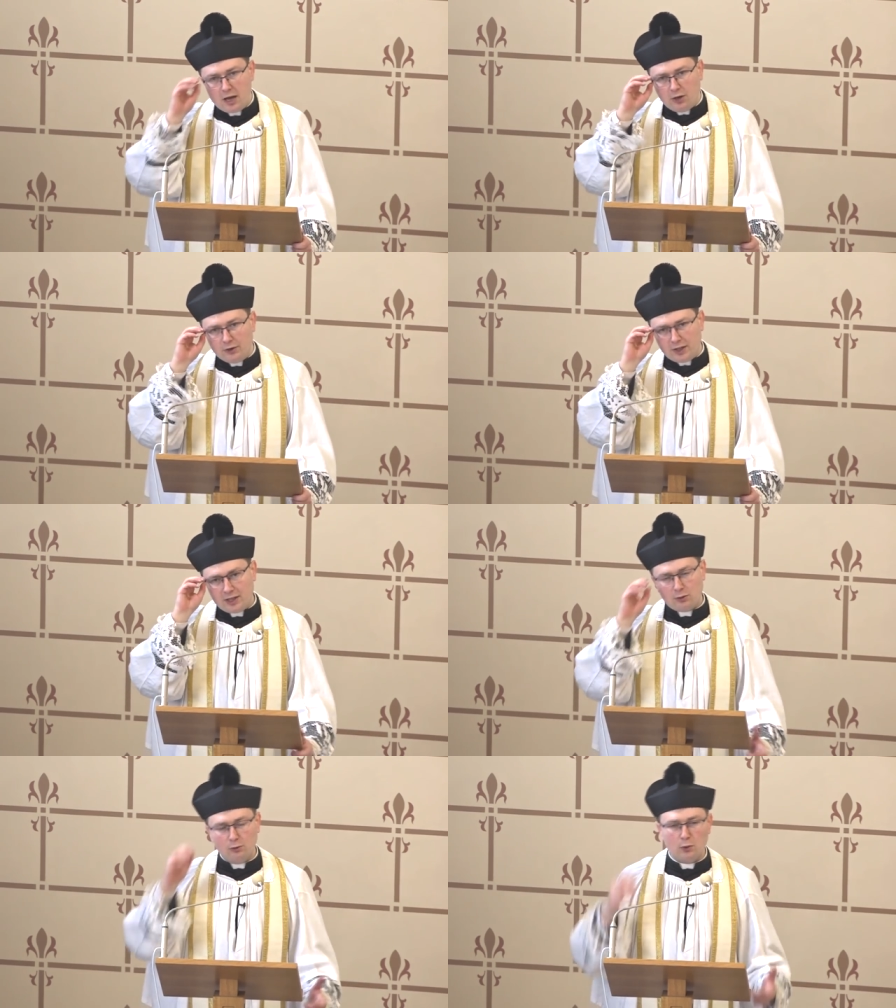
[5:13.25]
one
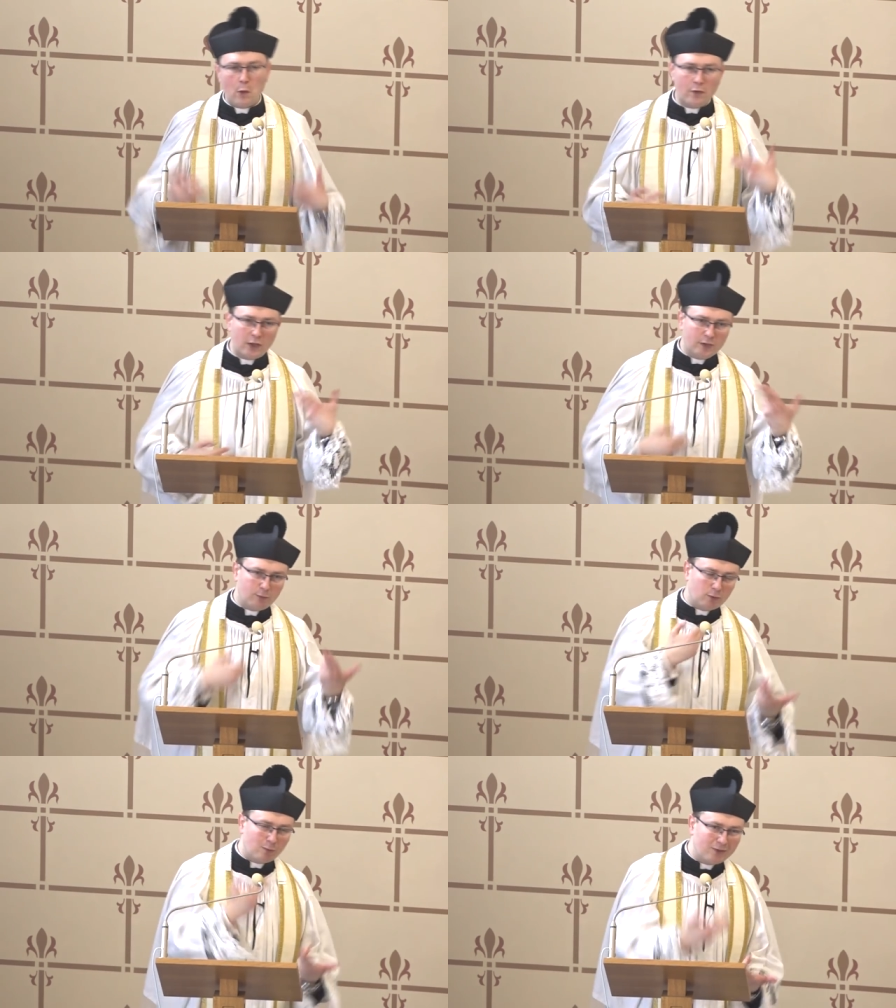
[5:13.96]
regulują w jaki
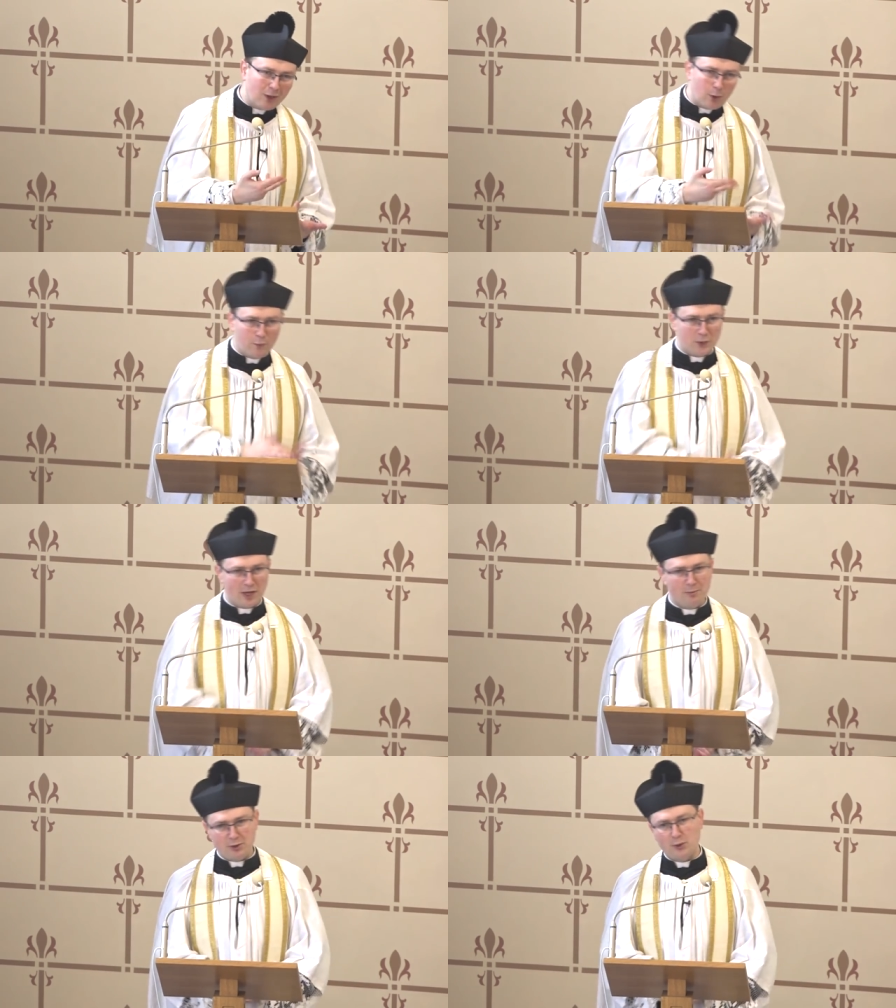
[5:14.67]
sposób
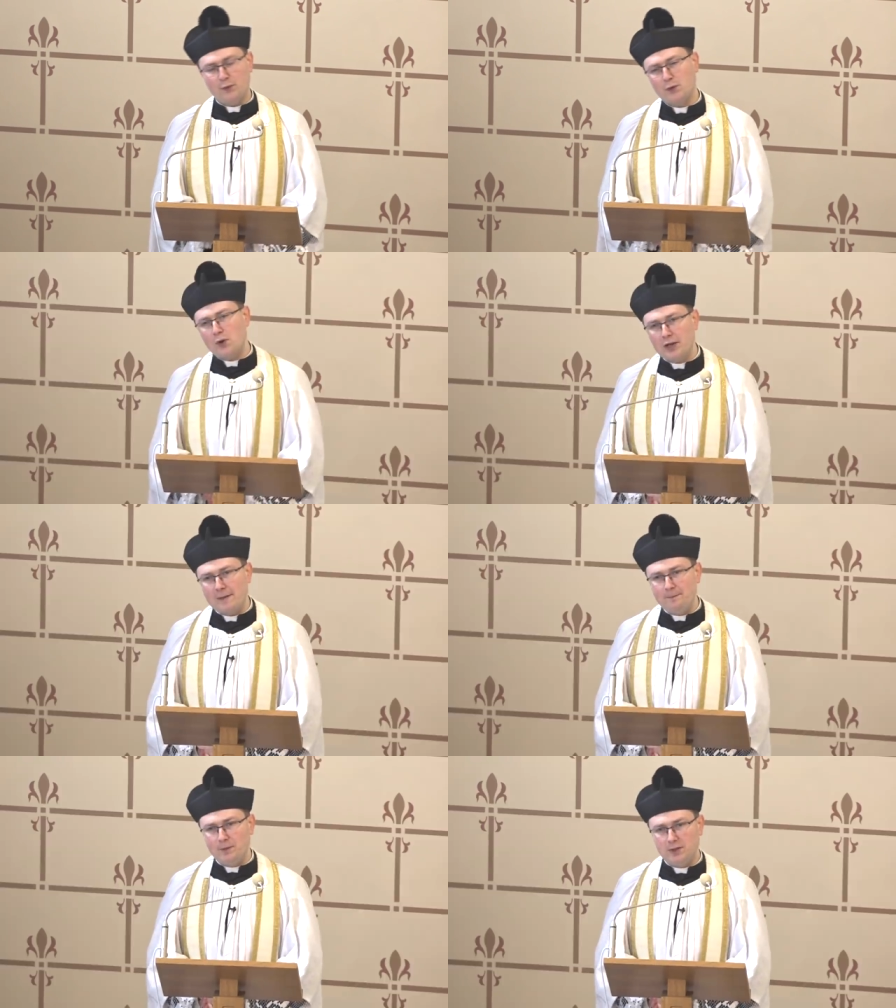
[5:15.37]
zachowujemy się w
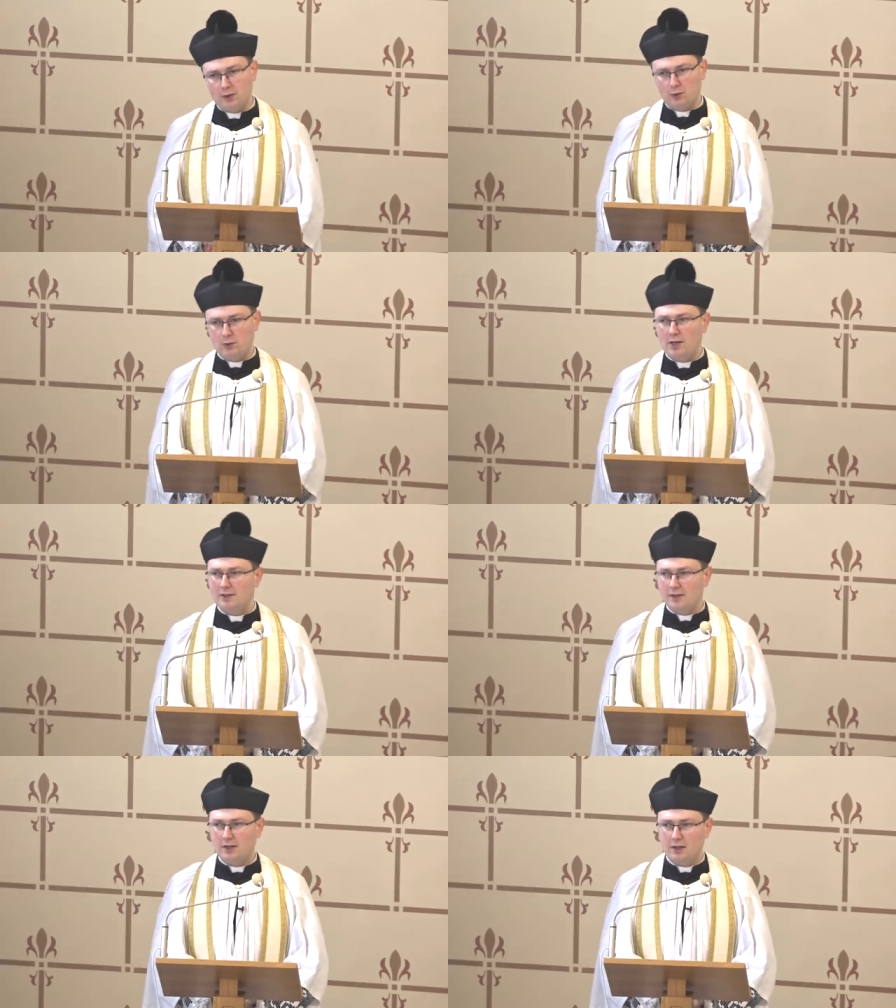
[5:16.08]
konkretnych
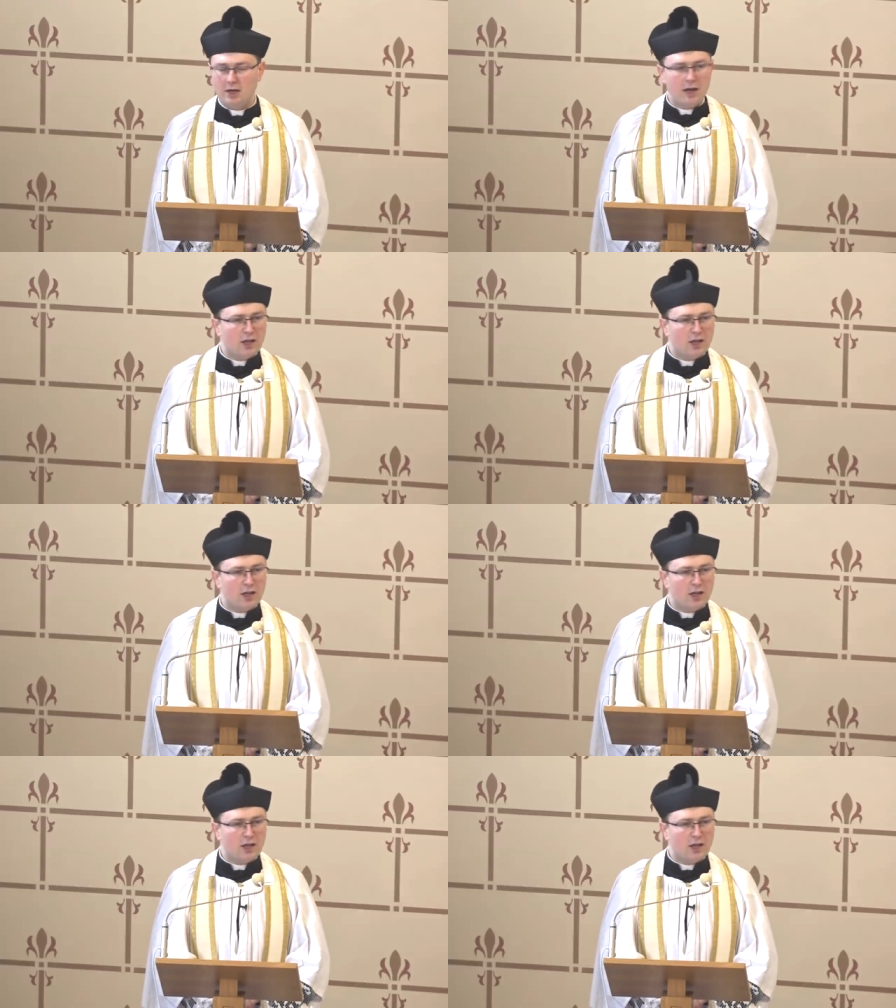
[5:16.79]
sytuacjach,